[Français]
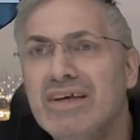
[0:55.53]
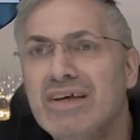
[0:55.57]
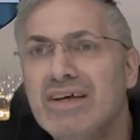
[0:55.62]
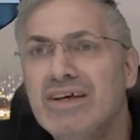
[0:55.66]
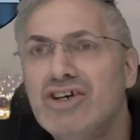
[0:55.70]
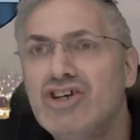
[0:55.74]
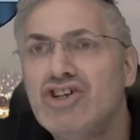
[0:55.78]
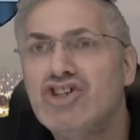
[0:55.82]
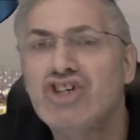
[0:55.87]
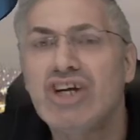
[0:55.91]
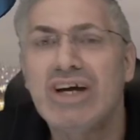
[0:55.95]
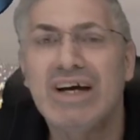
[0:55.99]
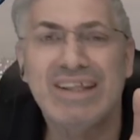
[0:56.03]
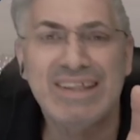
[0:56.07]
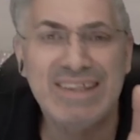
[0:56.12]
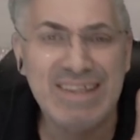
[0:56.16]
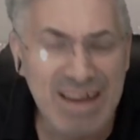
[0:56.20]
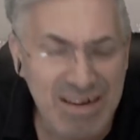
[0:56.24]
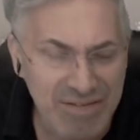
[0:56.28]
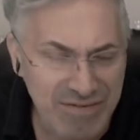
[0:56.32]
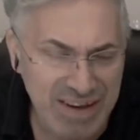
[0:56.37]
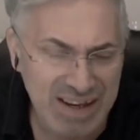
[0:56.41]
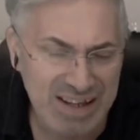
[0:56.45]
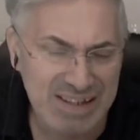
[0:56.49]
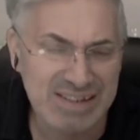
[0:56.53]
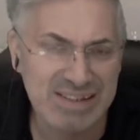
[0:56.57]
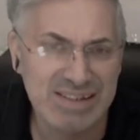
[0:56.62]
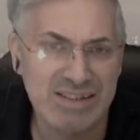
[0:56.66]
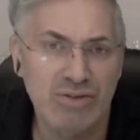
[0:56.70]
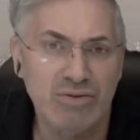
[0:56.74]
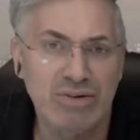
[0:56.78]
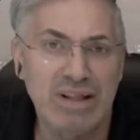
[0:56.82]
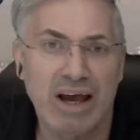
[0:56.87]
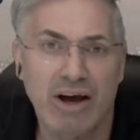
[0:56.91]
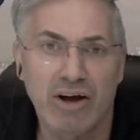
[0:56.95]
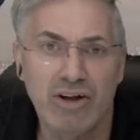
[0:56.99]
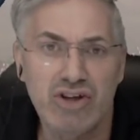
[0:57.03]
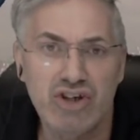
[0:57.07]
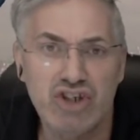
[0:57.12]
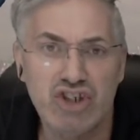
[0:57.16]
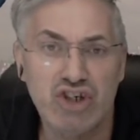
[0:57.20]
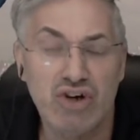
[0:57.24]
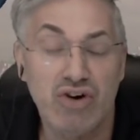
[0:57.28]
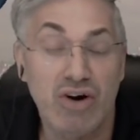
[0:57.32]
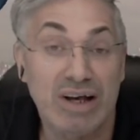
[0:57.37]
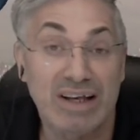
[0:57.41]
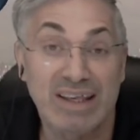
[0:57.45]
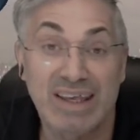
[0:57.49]
J'ai en aversion la
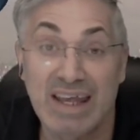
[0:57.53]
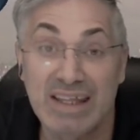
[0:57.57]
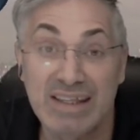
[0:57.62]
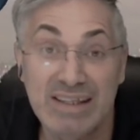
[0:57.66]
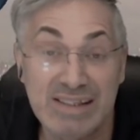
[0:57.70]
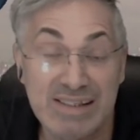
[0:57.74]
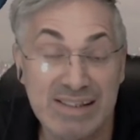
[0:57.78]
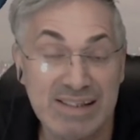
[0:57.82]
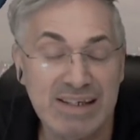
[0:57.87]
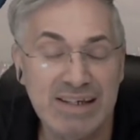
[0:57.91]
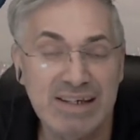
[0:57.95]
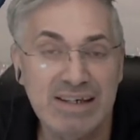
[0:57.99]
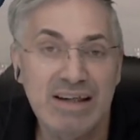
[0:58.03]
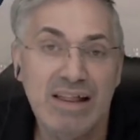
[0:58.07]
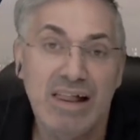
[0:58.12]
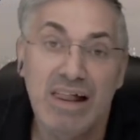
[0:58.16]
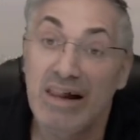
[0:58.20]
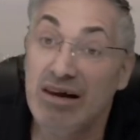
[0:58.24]
religion organisée.